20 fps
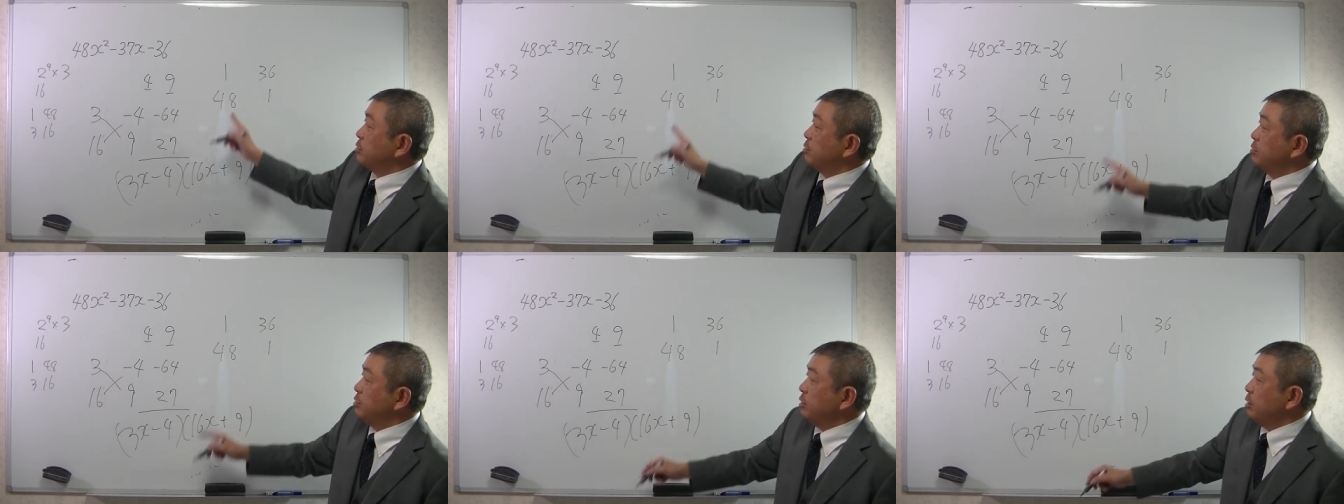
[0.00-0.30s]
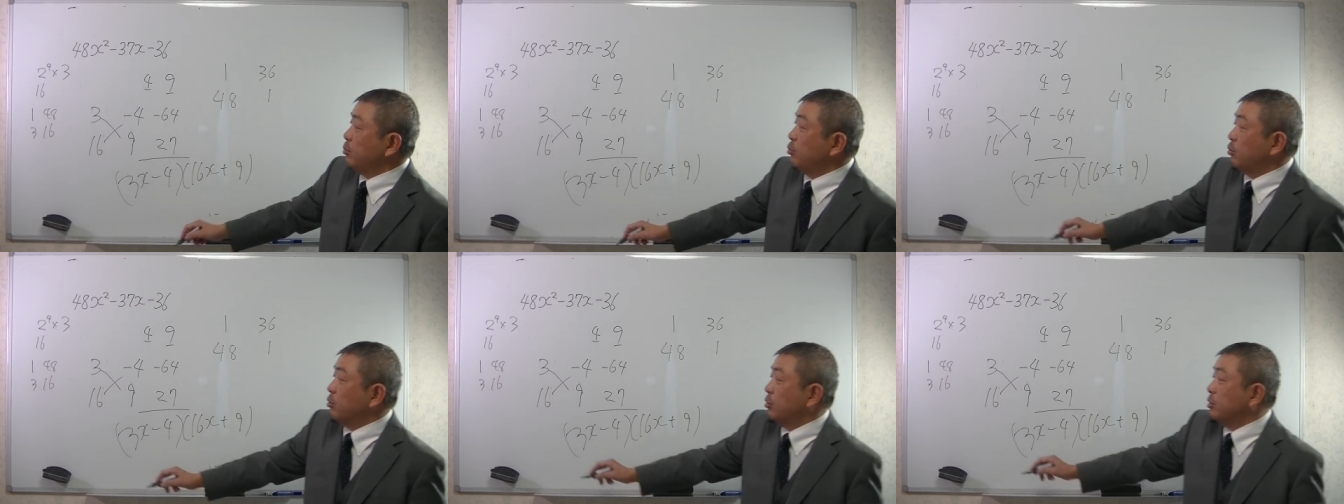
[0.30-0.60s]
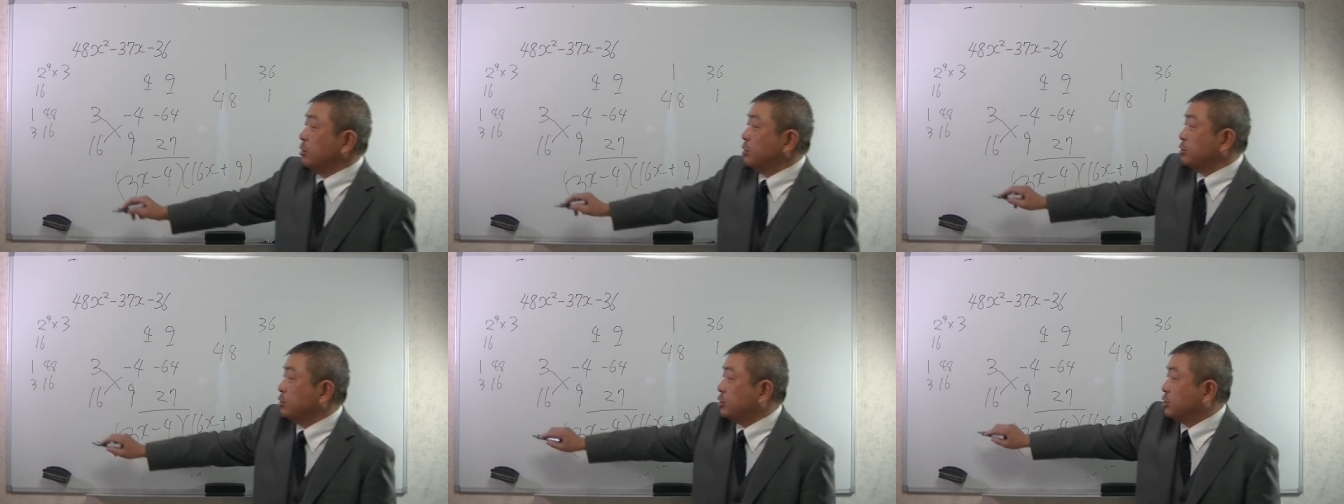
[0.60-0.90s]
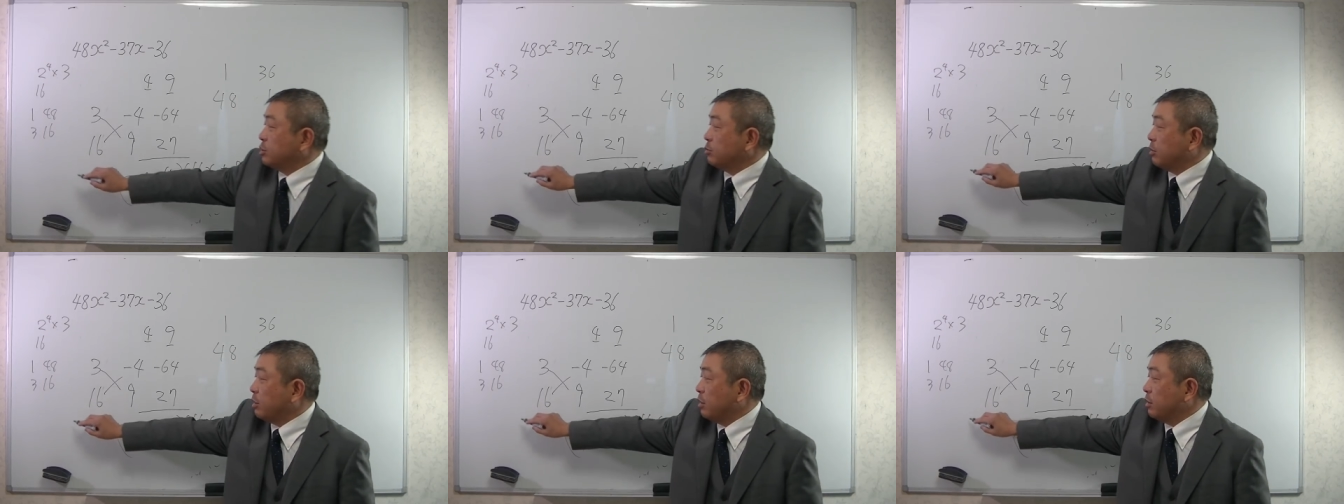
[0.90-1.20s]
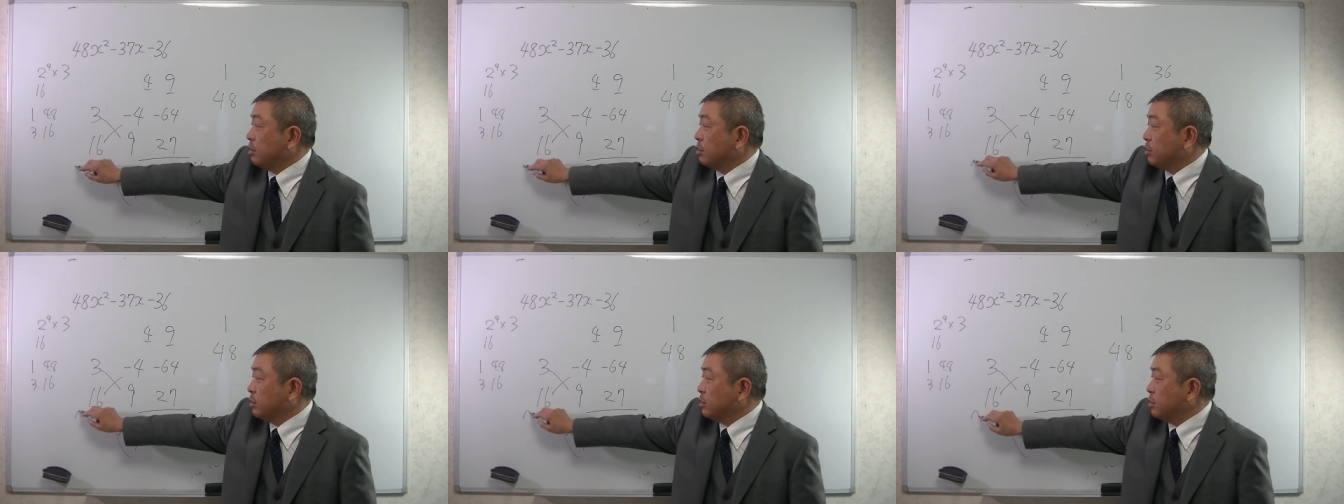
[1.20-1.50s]
るんでもう実
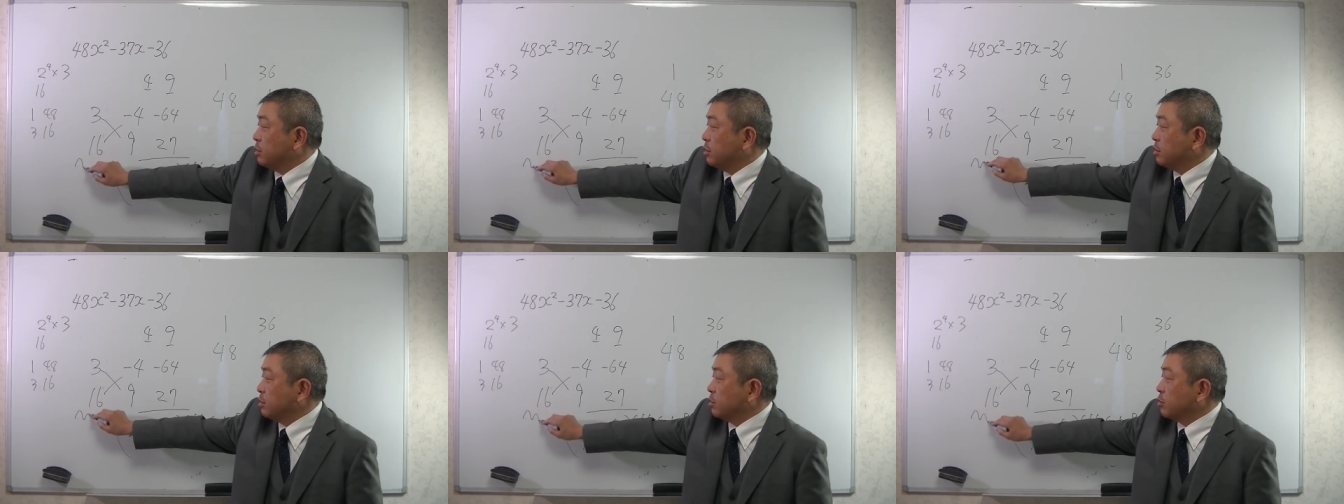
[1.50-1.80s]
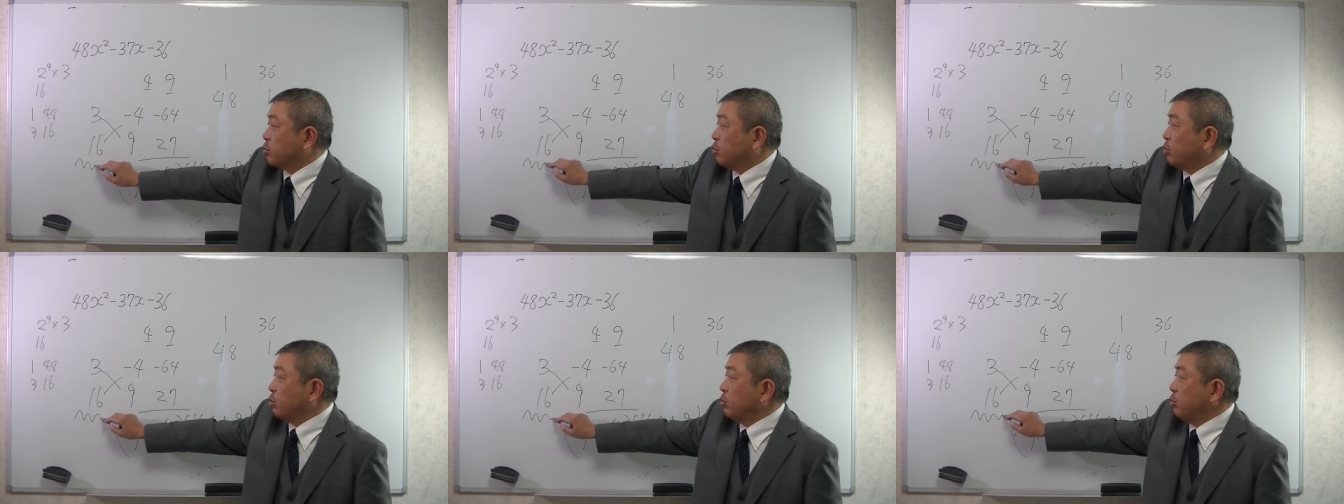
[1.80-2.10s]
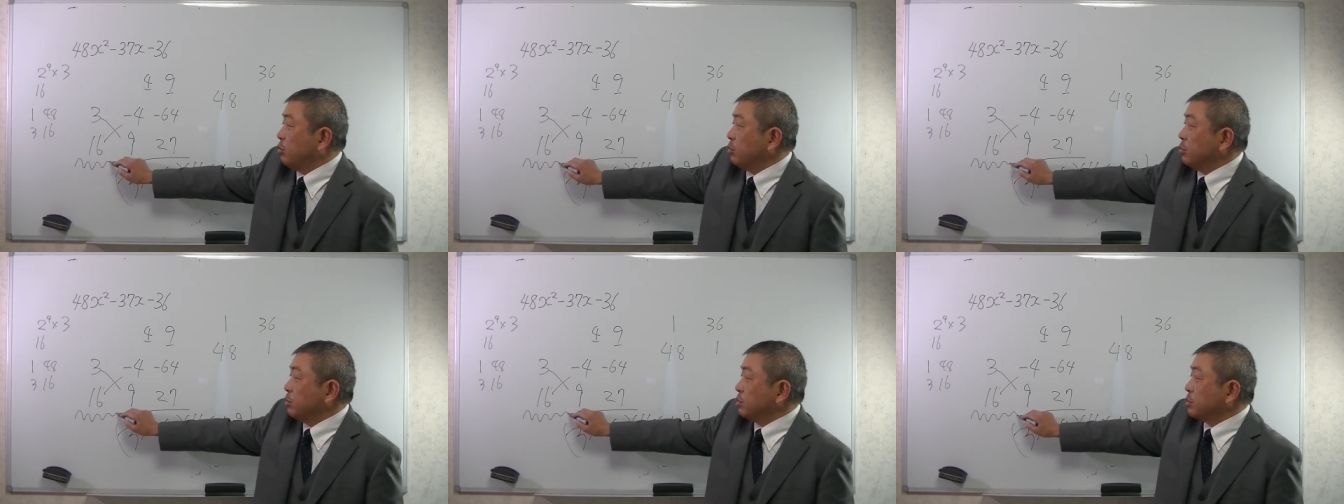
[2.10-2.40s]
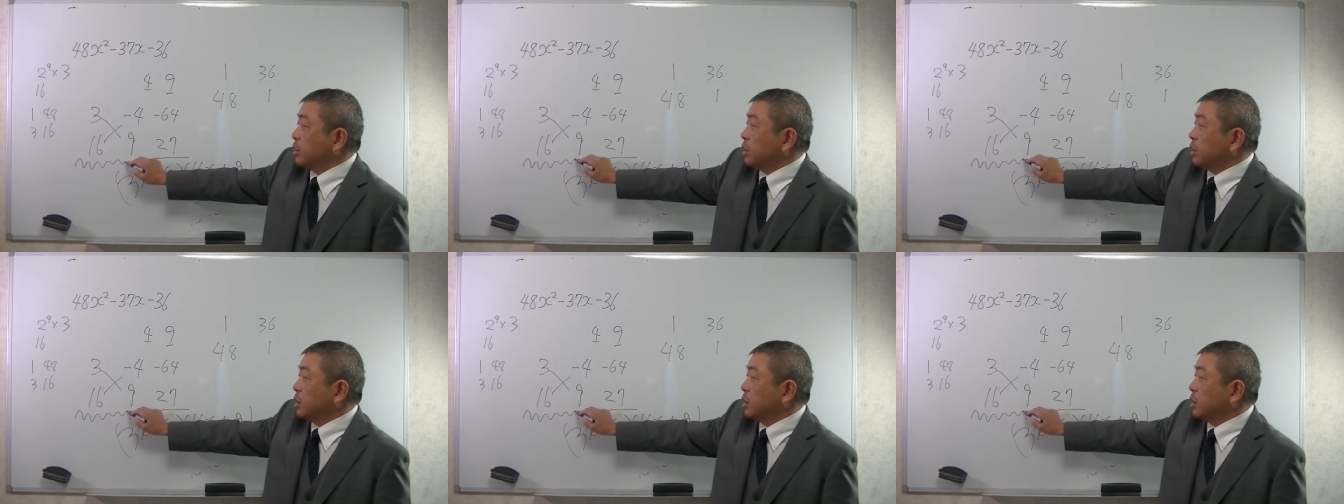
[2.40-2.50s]
はこの